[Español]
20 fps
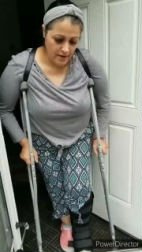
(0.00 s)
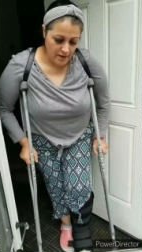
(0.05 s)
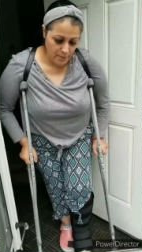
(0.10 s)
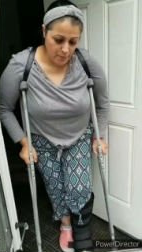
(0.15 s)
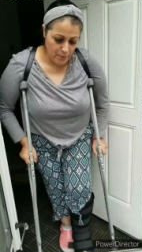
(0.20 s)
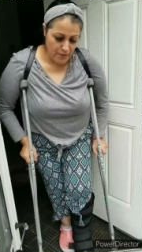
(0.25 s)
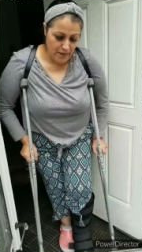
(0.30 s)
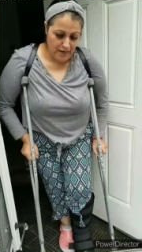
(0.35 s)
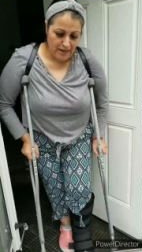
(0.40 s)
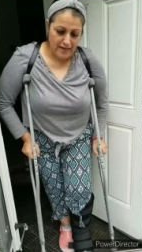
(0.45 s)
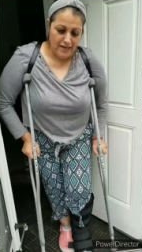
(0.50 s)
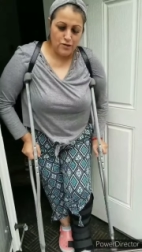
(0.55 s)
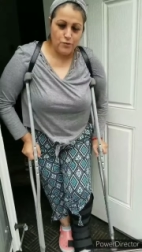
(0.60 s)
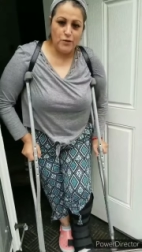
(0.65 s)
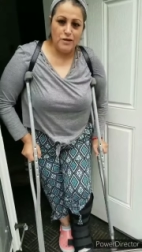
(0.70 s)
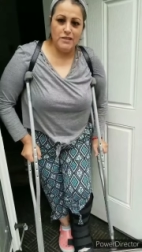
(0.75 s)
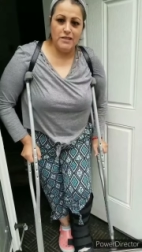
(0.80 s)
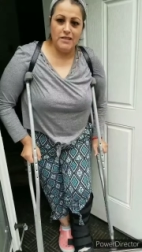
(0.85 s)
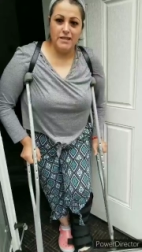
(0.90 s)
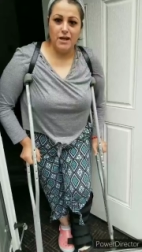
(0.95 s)
Mire, aquí les voy a
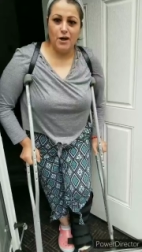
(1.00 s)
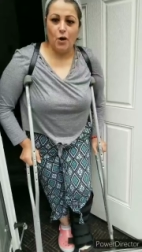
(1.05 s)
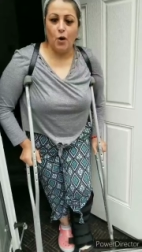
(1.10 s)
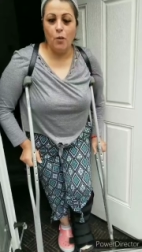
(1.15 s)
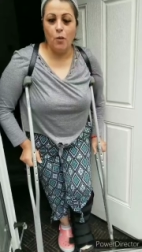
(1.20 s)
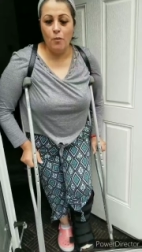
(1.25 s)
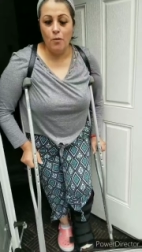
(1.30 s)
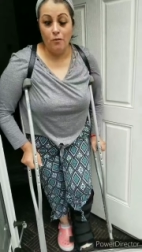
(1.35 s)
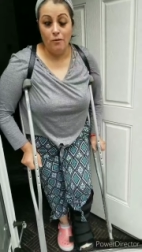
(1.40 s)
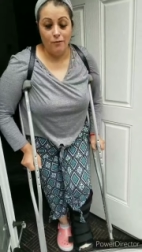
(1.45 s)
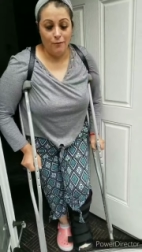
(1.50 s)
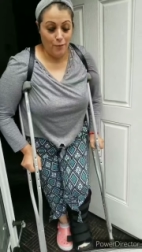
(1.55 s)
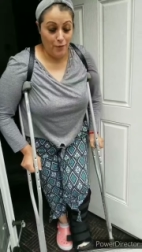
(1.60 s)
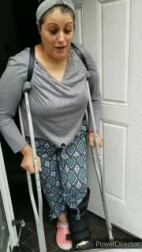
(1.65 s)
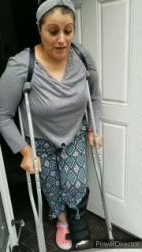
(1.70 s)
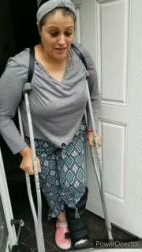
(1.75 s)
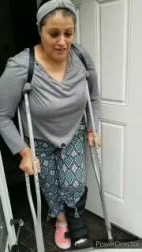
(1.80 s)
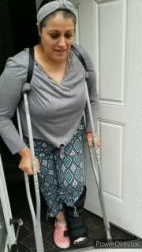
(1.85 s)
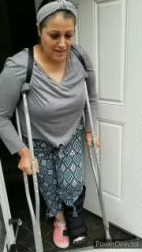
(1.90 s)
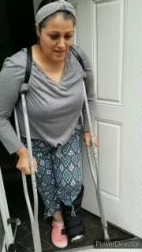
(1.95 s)
enseñar cómo voy a
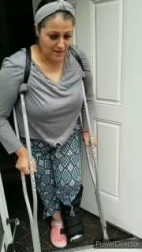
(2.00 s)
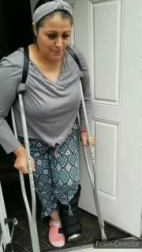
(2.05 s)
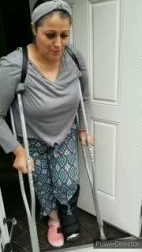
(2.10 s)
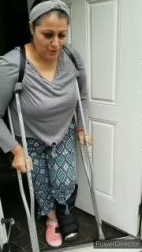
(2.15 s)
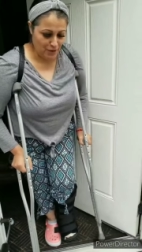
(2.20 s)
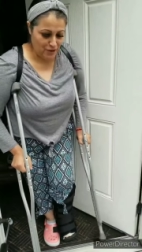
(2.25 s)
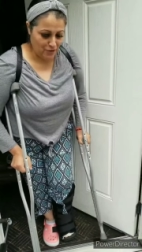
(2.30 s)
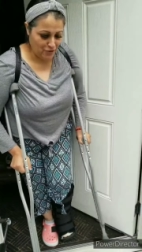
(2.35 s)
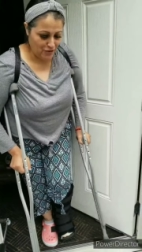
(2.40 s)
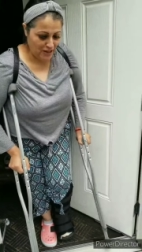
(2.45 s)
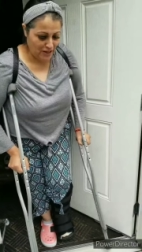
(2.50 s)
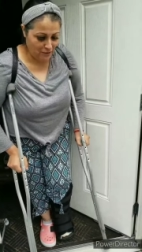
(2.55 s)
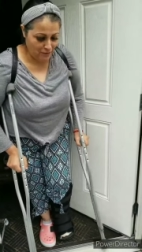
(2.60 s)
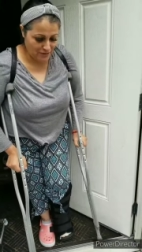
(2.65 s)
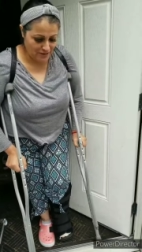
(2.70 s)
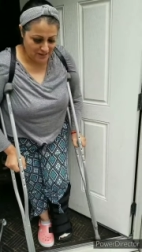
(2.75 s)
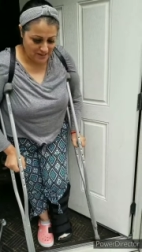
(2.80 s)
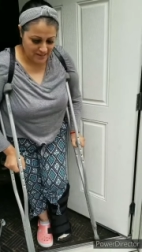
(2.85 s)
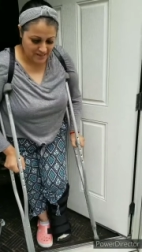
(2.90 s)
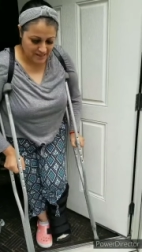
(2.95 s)
salir porque yo tengo
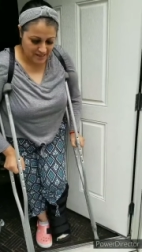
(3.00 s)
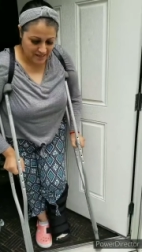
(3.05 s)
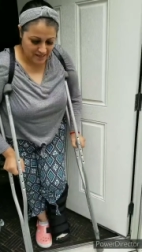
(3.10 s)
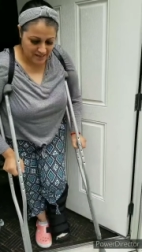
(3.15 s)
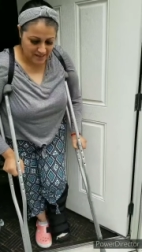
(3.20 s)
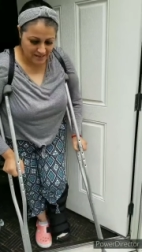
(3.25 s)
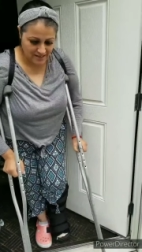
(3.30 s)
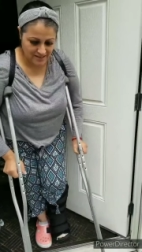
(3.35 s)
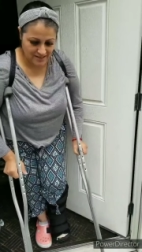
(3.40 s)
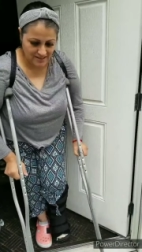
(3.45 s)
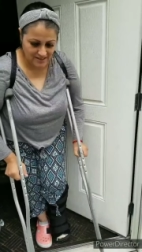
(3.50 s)
estas escaleras.